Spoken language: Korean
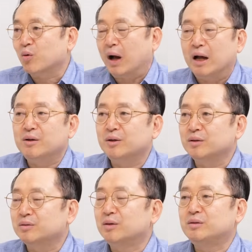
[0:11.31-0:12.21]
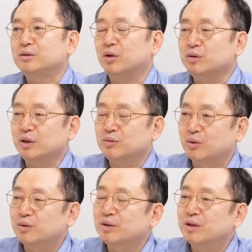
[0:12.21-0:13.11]
과연 그것을 전쟁을
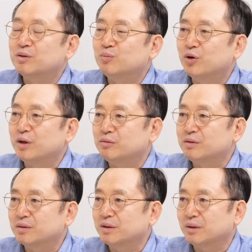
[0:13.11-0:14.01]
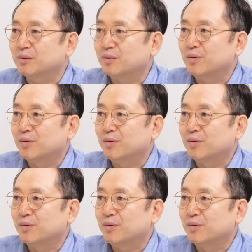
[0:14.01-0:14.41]
어떻게 극복할 수 있을까요?